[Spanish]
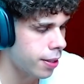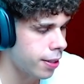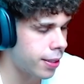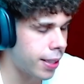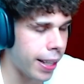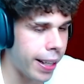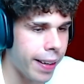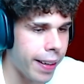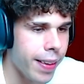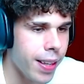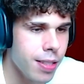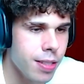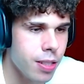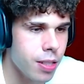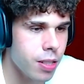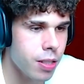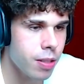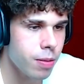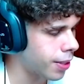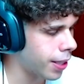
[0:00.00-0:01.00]
y te
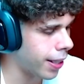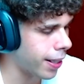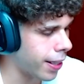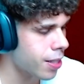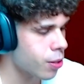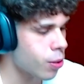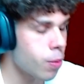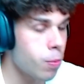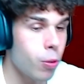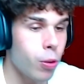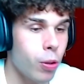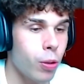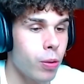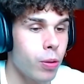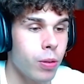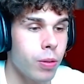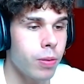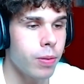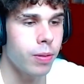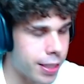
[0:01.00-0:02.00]
quedas, te quedas como...